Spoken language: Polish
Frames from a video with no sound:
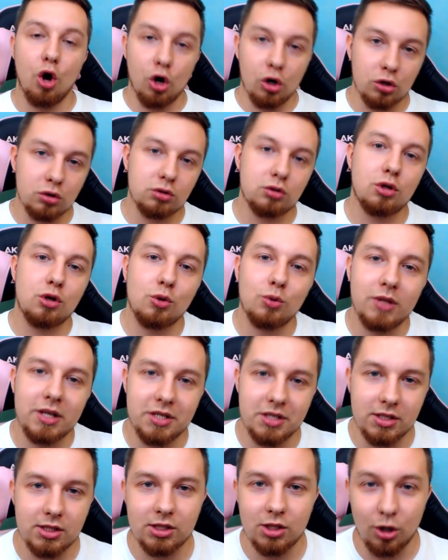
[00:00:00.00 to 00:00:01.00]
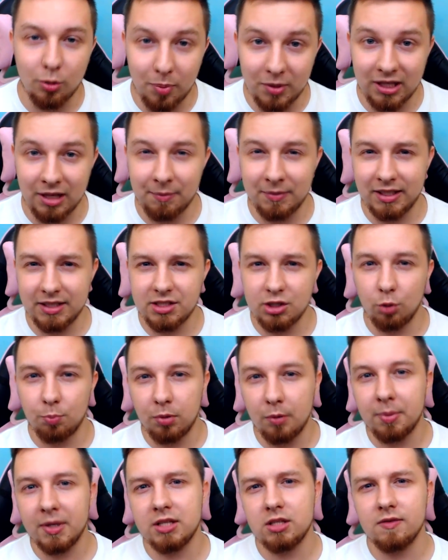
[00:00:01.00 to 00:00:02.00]
ostro uderzyć z kopyta, będę chciał
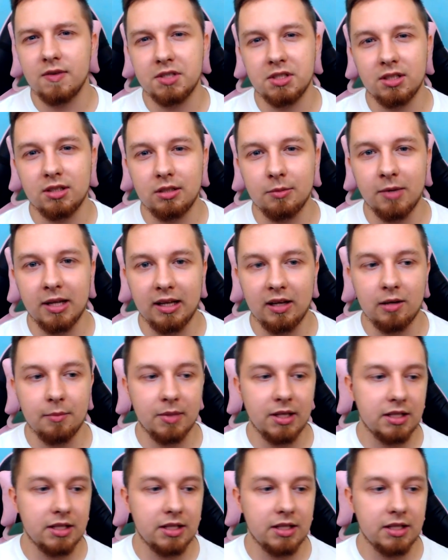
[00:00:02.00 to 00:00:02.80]
popracować nad tym kanałem,